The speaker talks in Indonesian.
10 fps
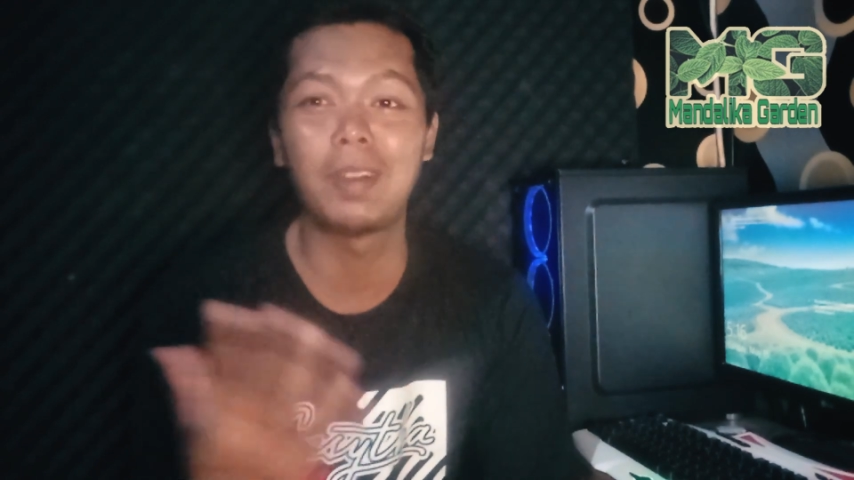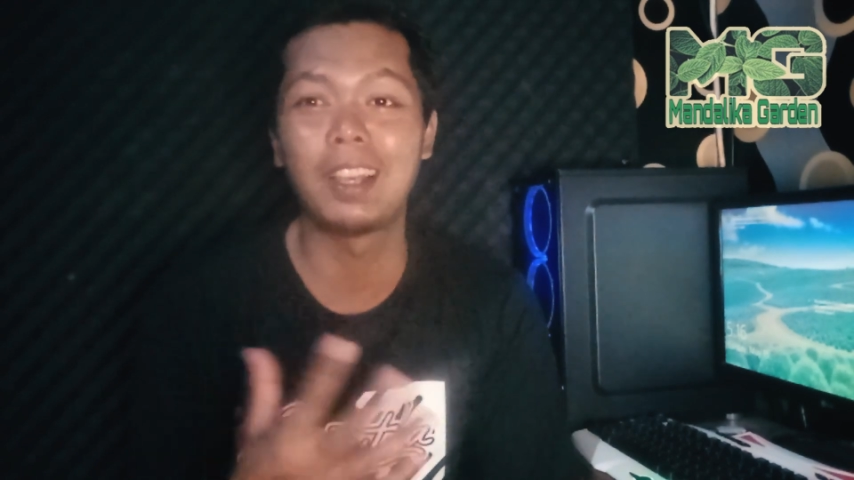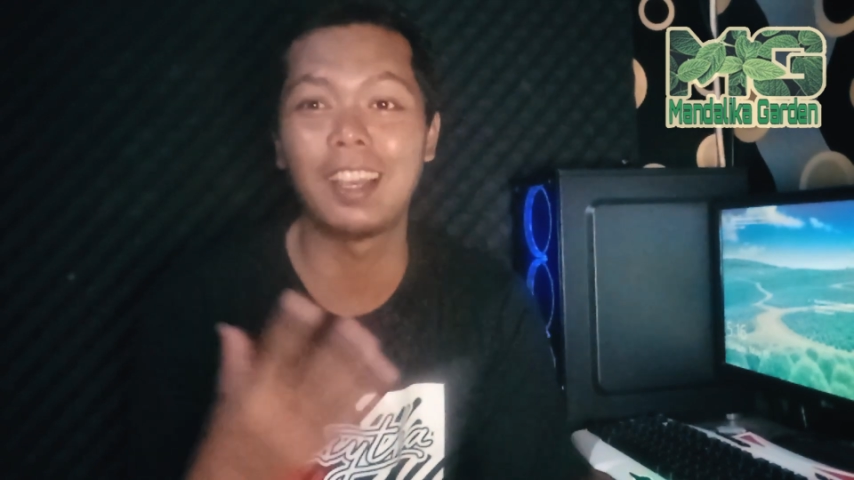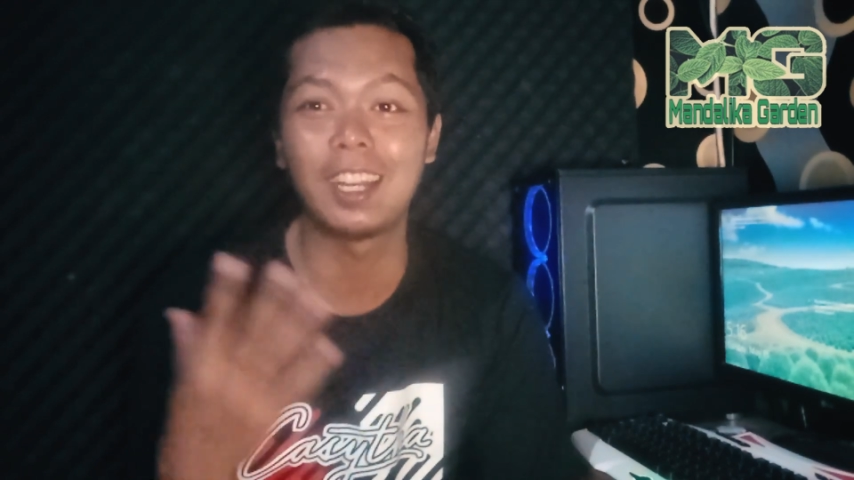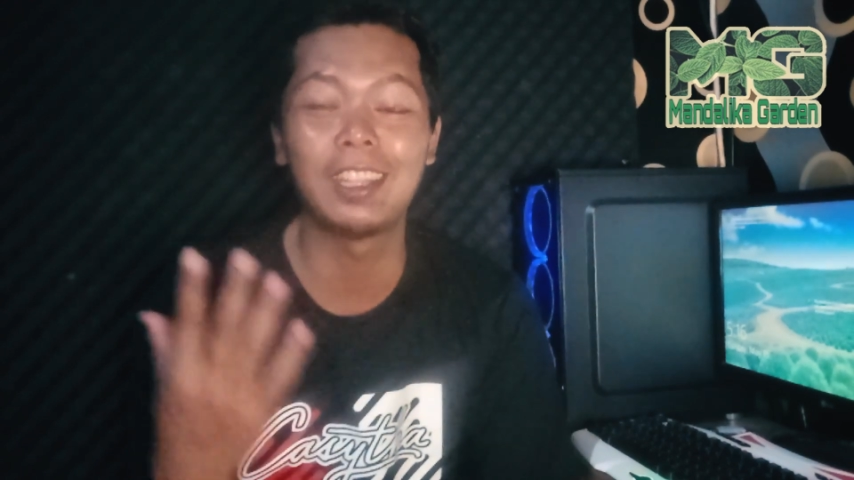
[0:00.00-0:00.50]
tumpang
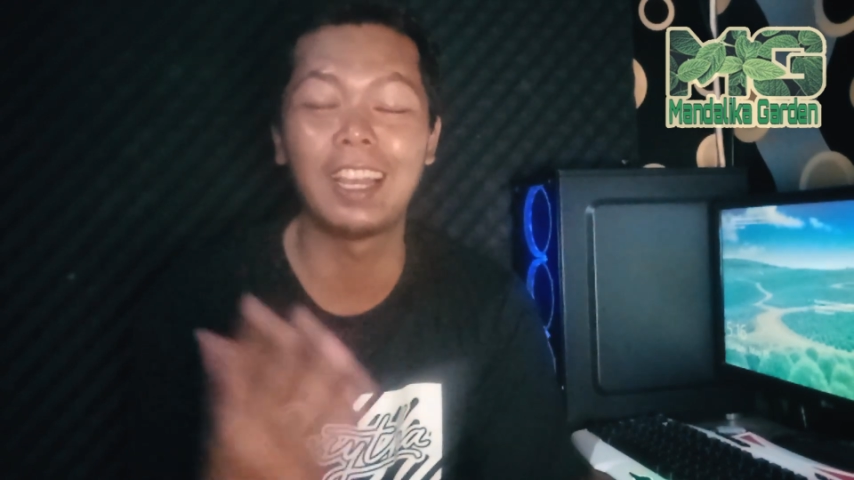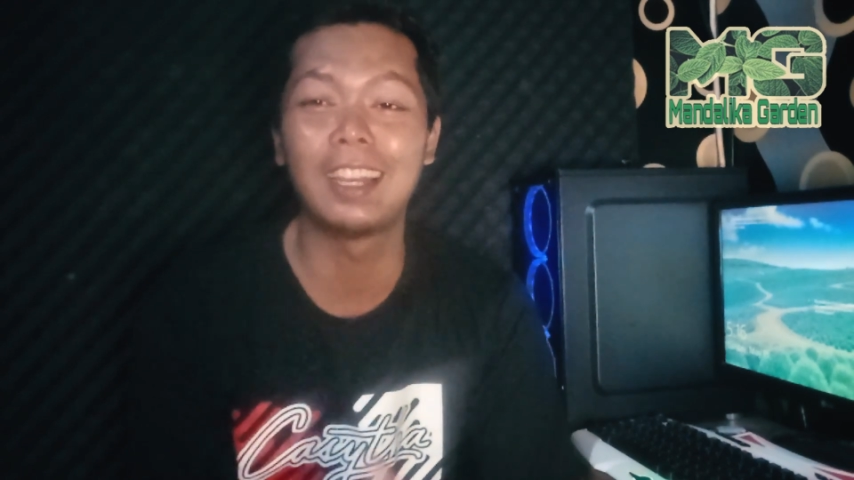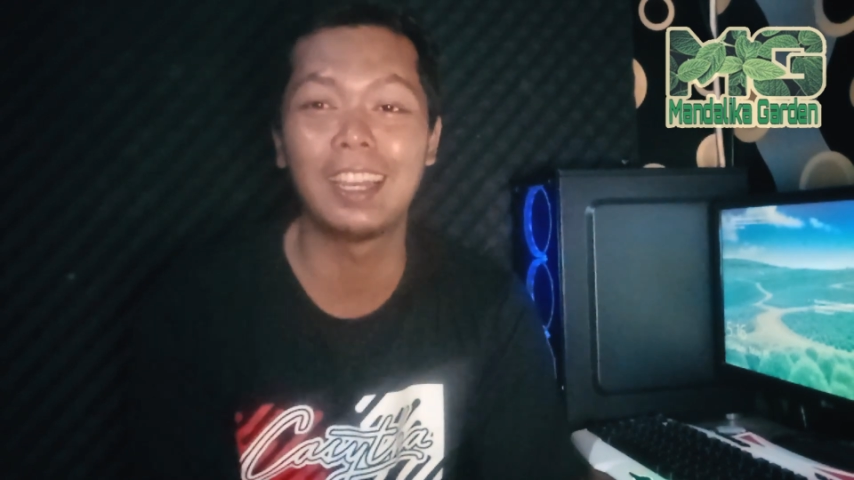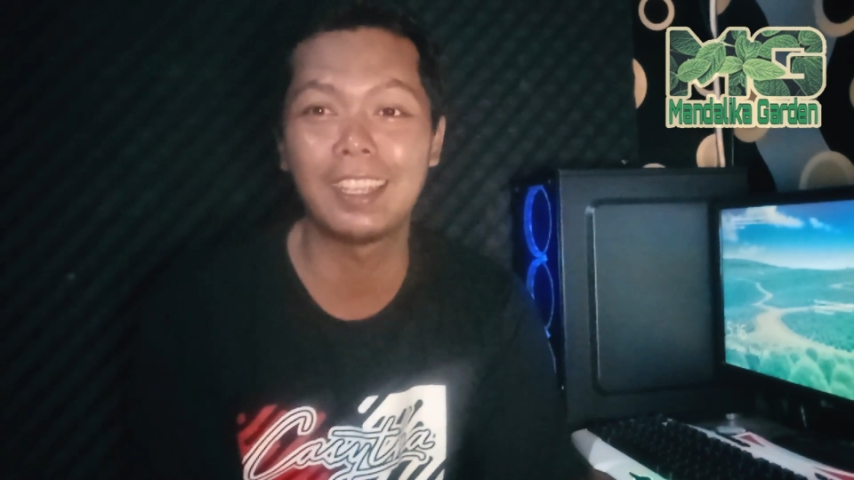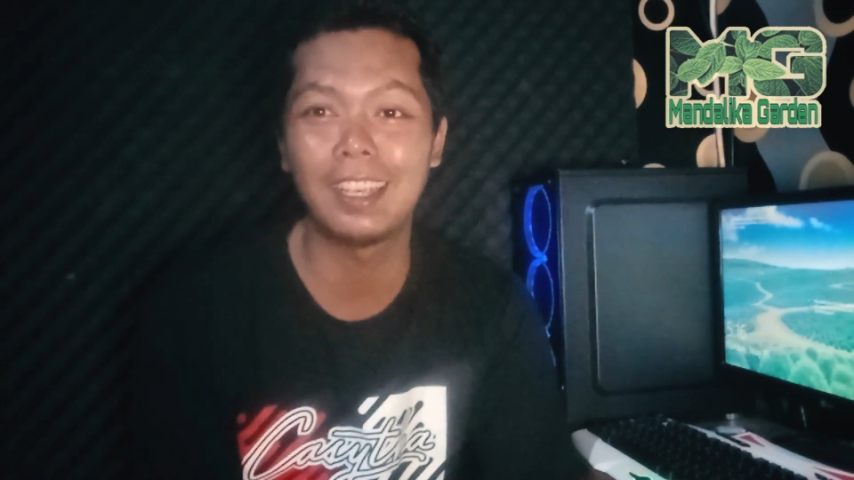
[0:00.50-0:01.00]
sari entah
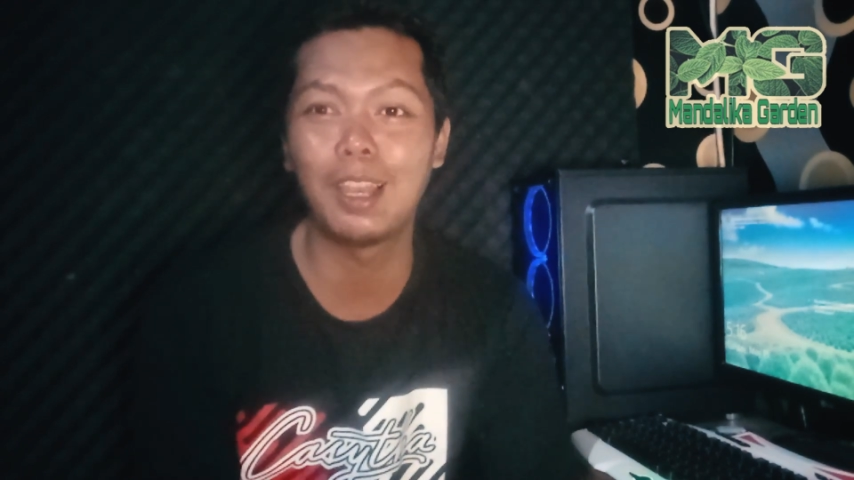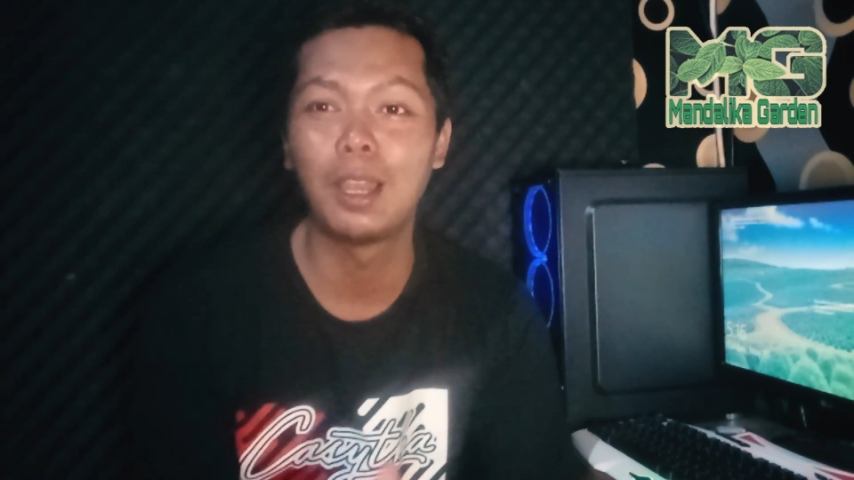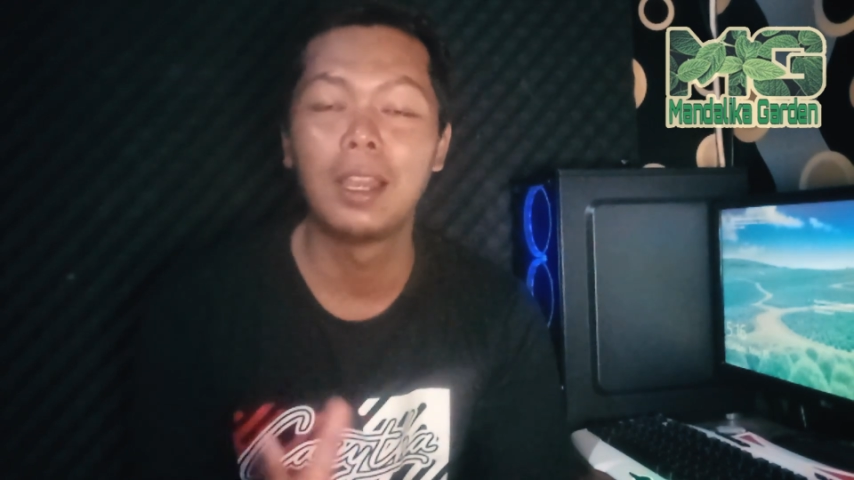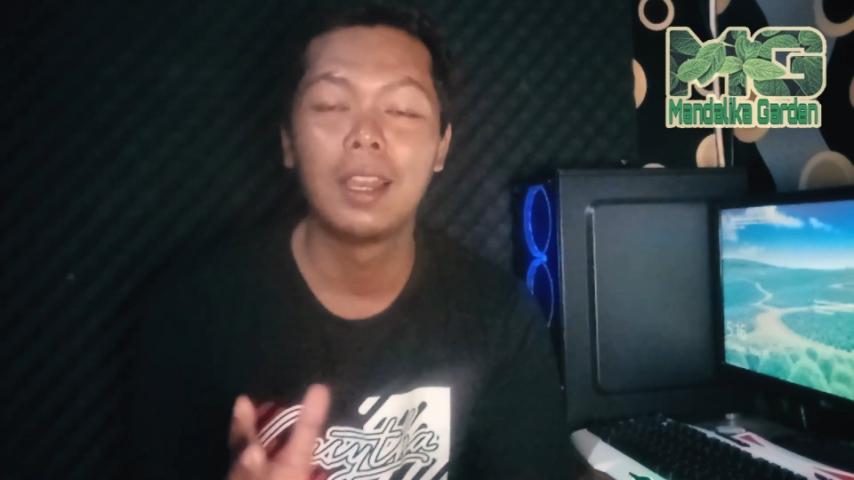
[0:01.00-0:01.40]
enggak saya